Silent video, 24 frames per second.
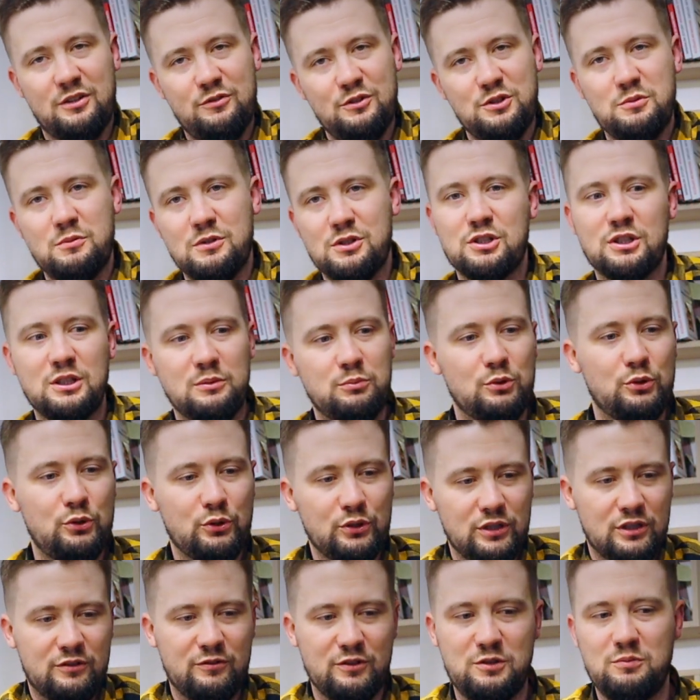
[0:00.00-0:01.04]
chwyćmy jeszcze te
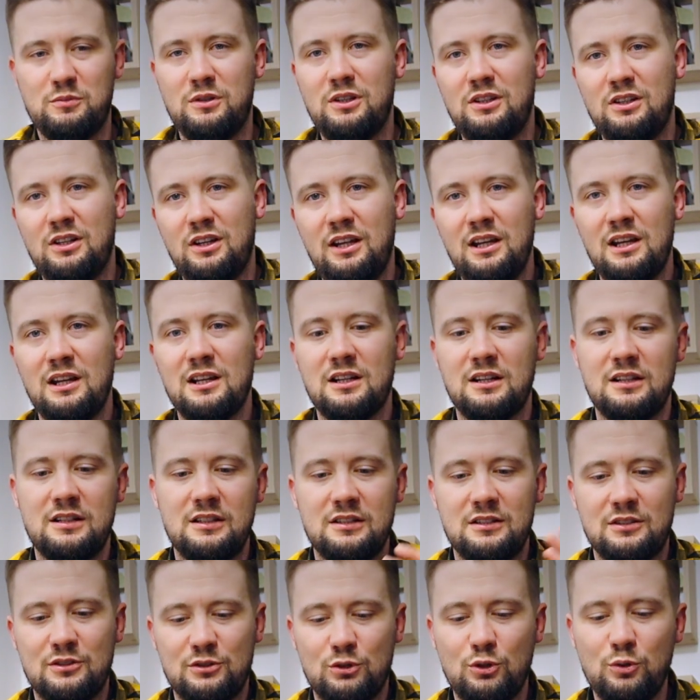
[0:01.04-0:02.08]
brudogi, chwyćmy India Ale'a,
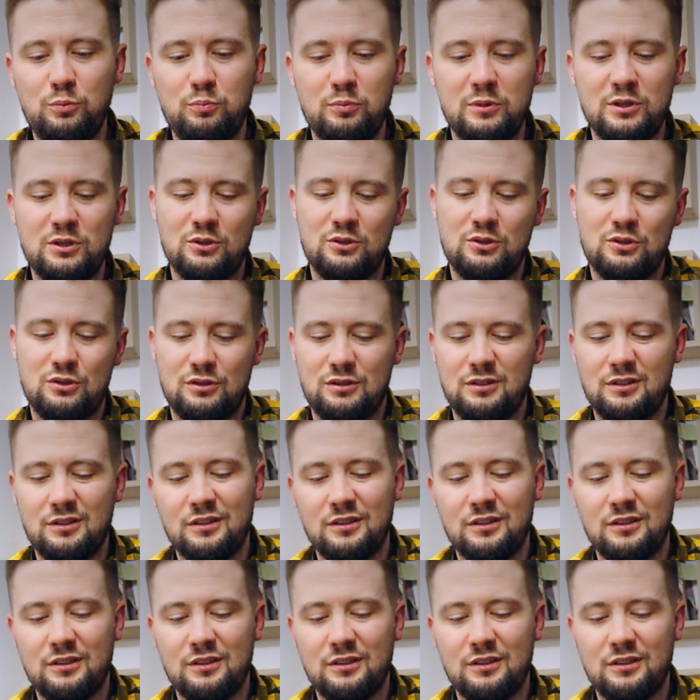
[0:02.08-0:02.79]
zróbmy coś